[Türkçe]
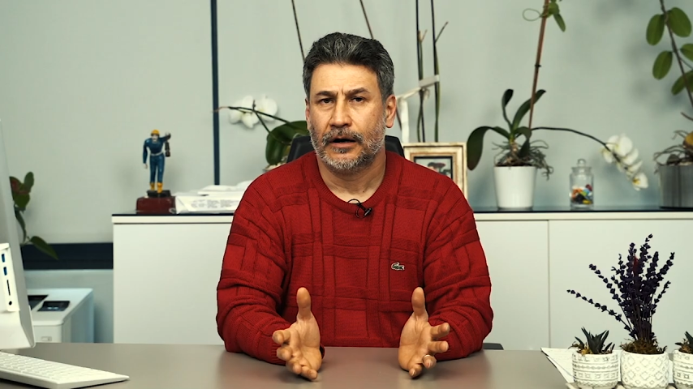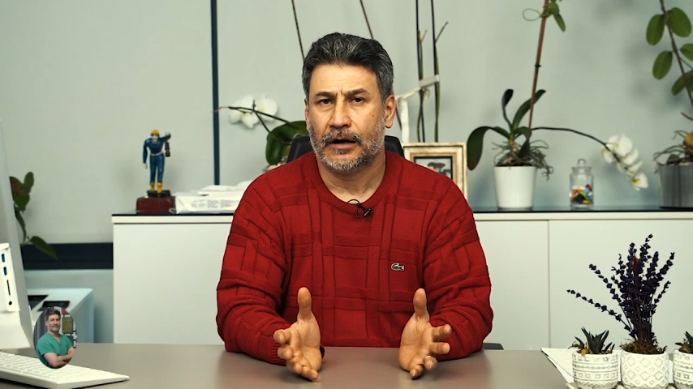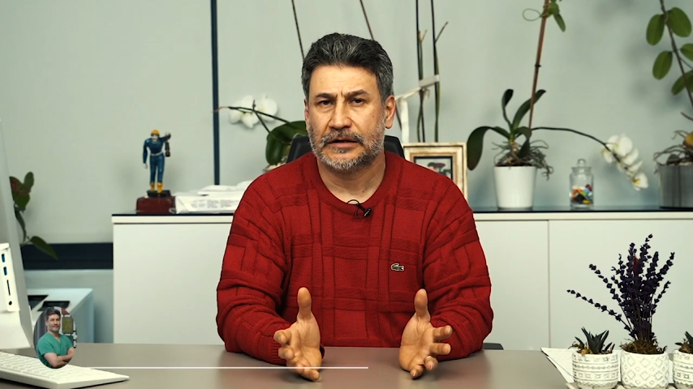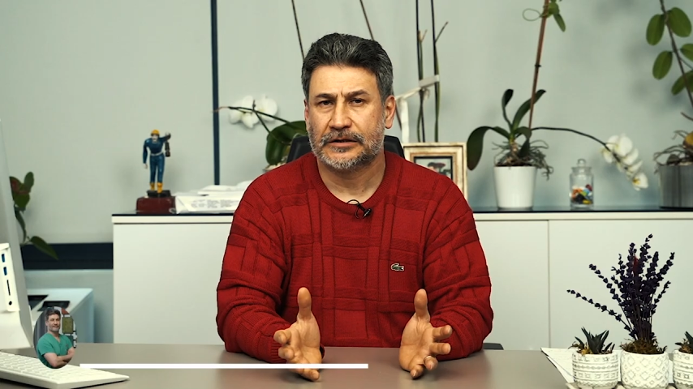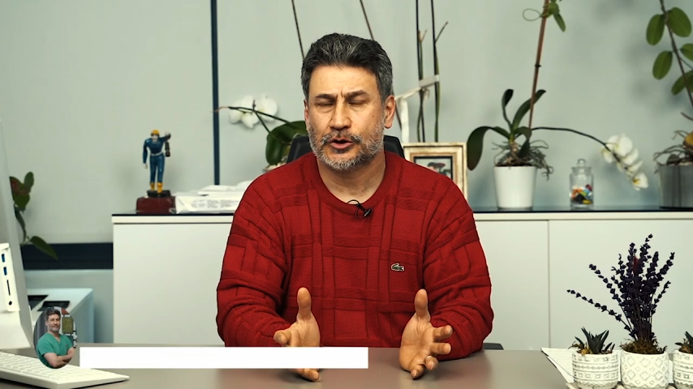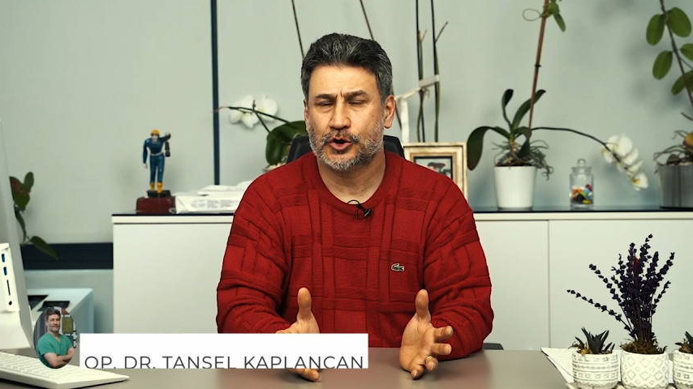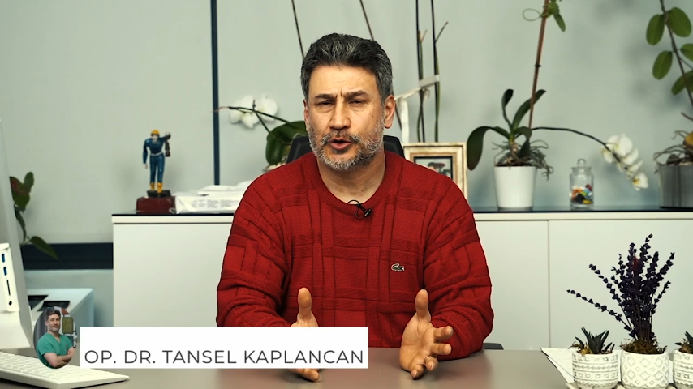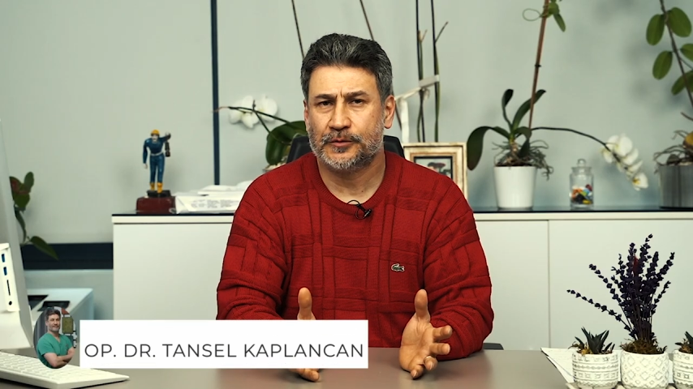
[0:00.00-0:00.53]

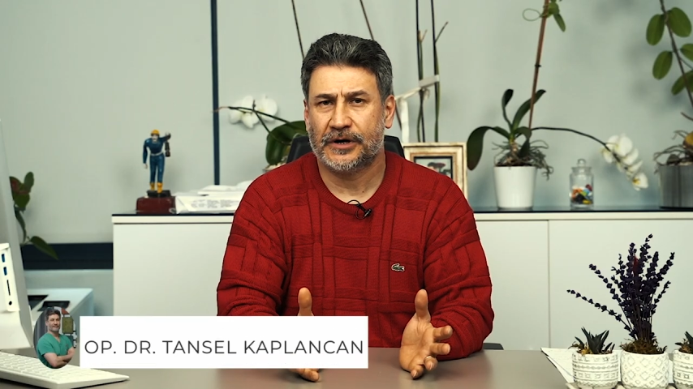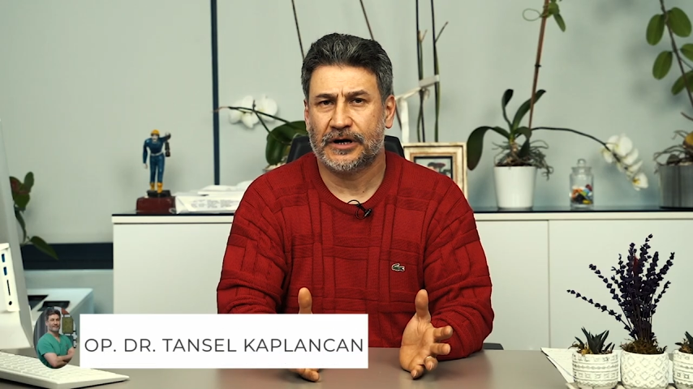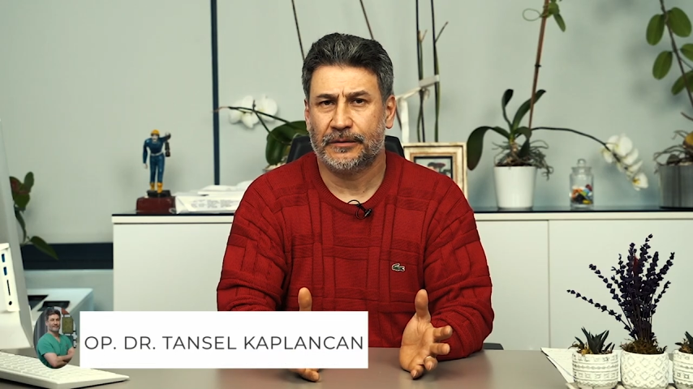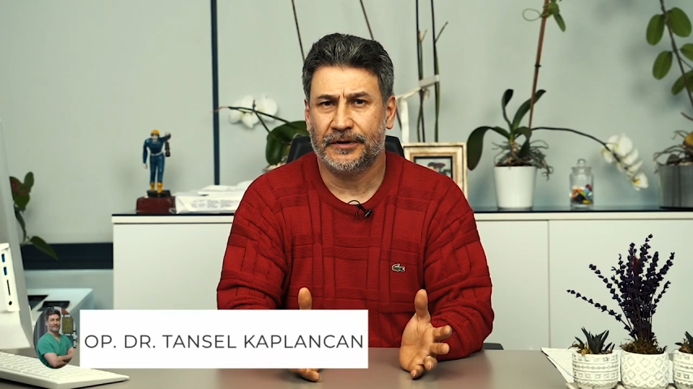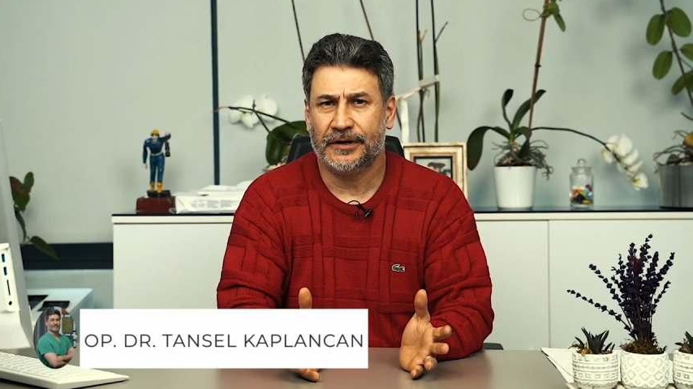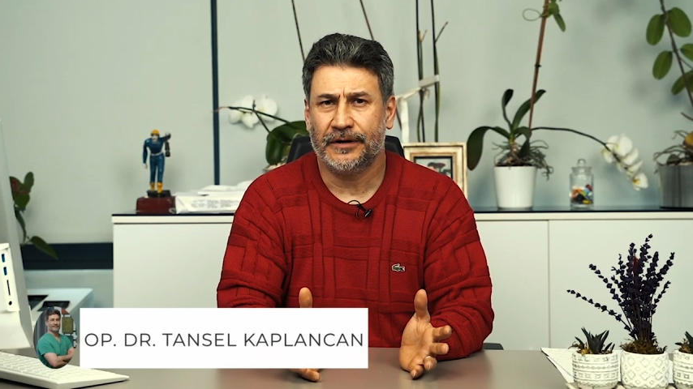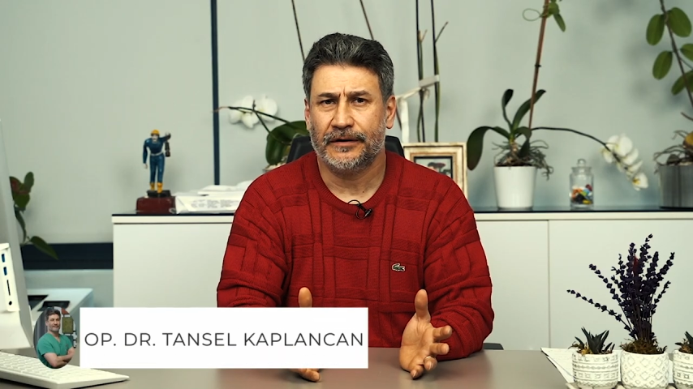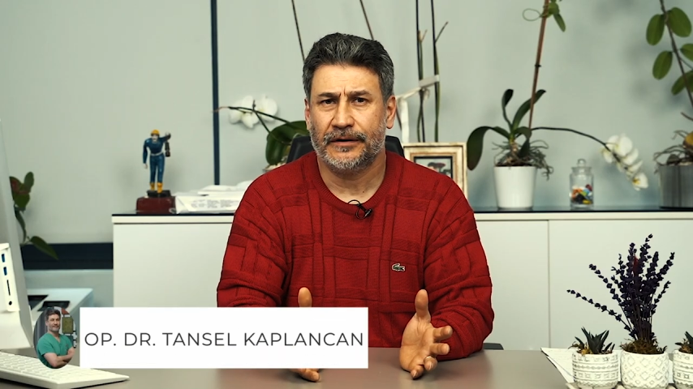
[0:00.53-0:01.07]

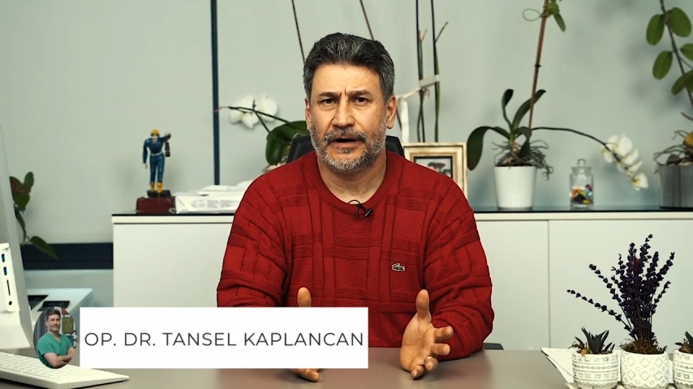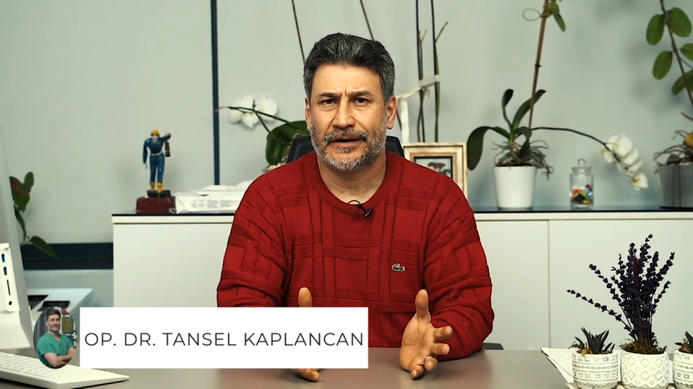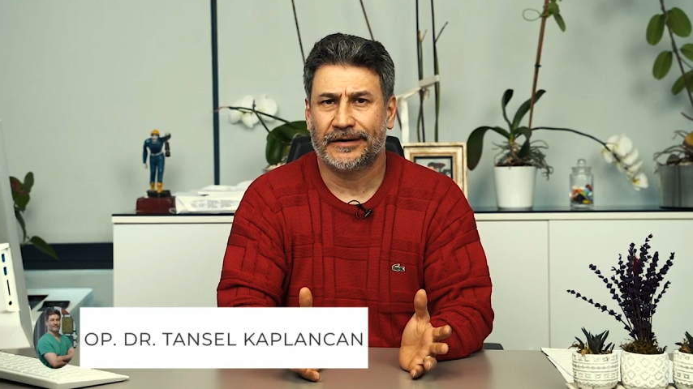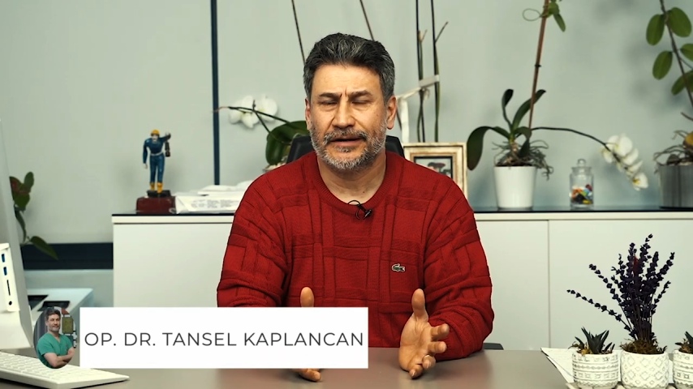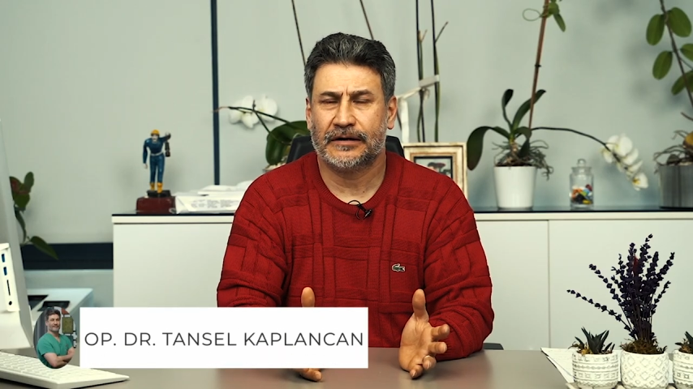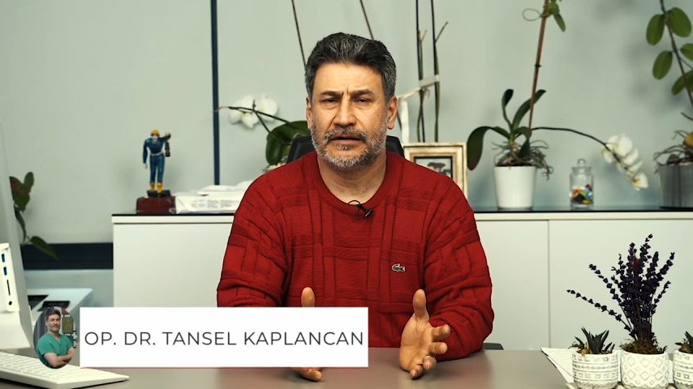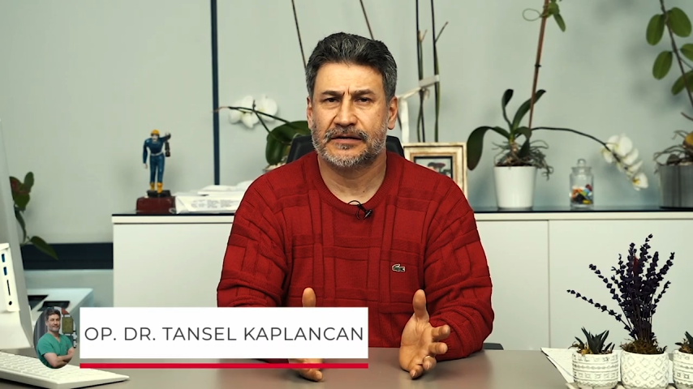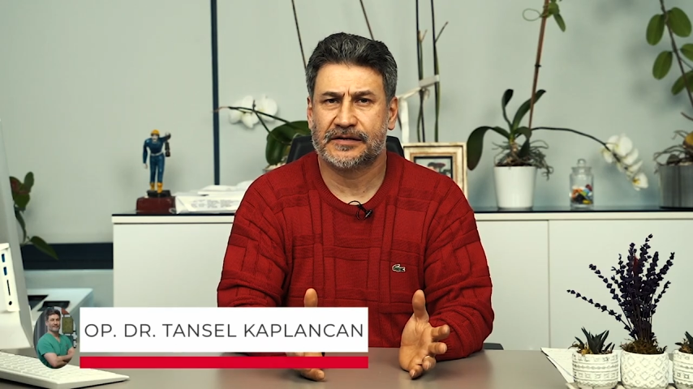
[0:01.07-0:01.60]
Azospermi
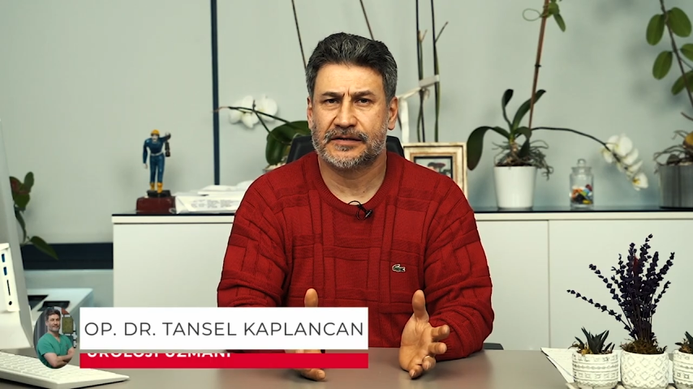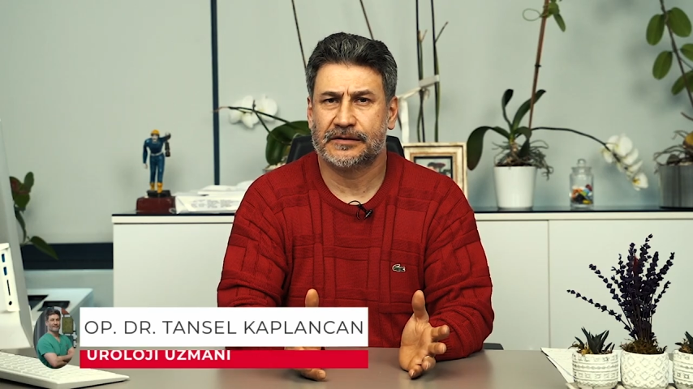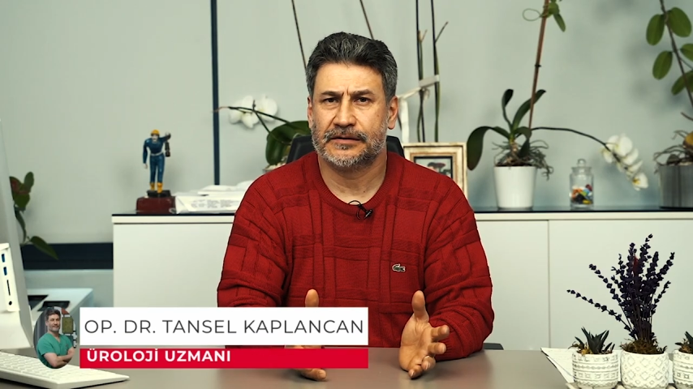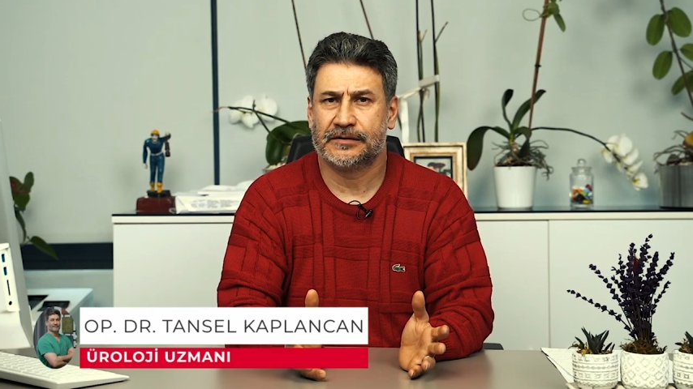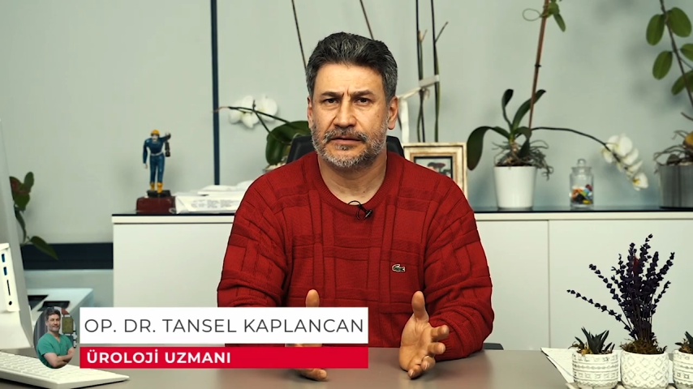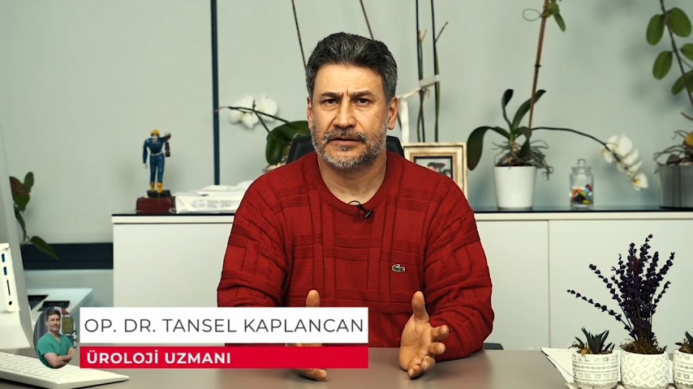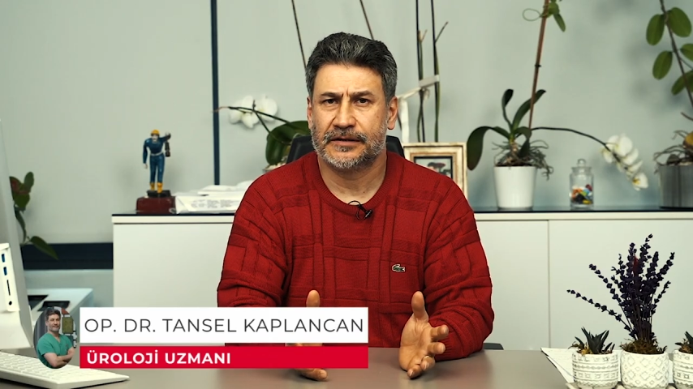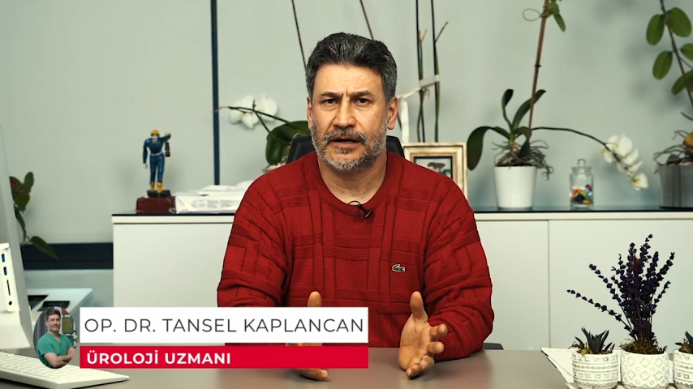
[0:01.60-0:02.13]
erkek
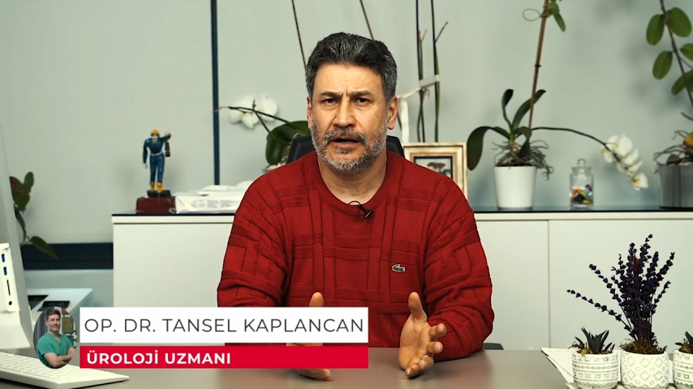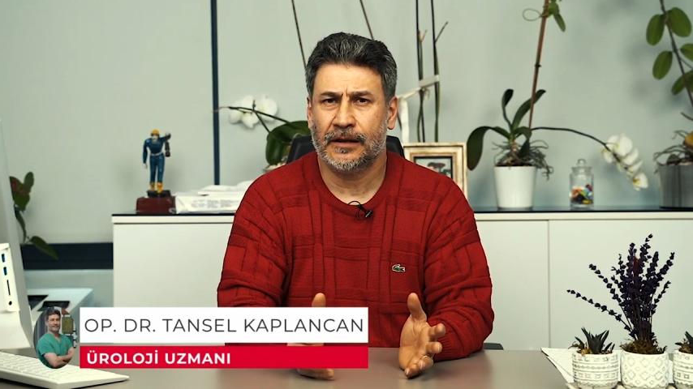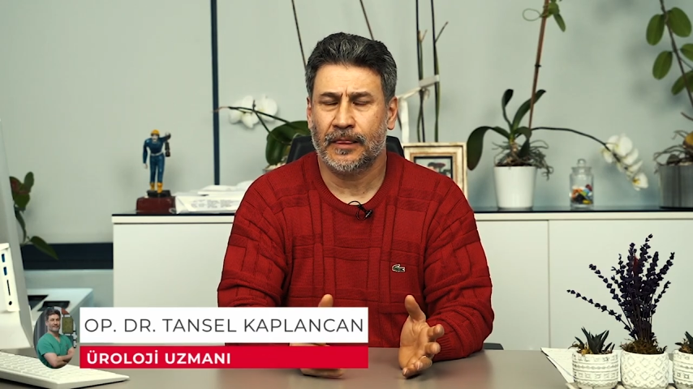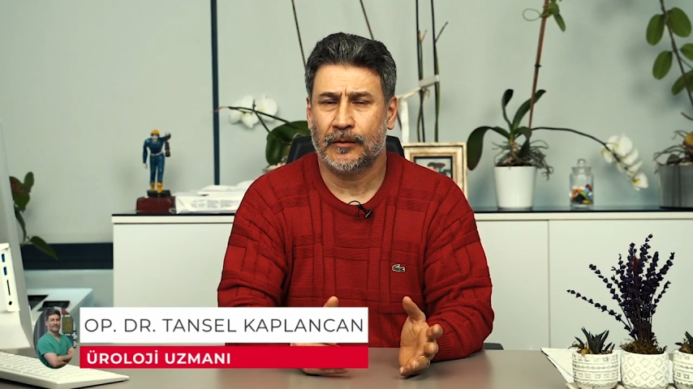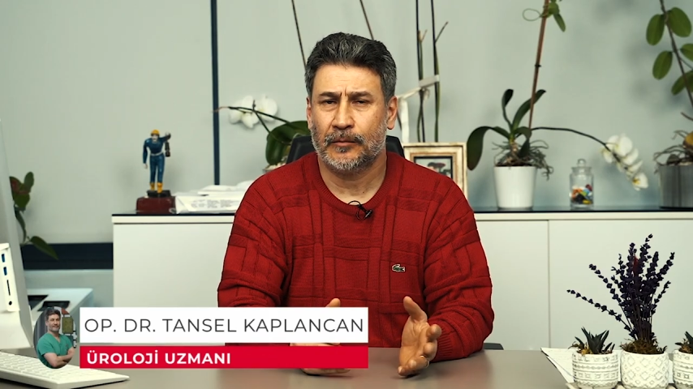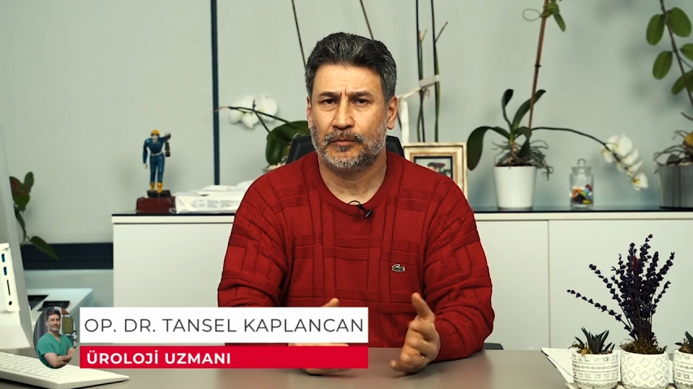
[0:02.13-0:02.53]
kısırlığında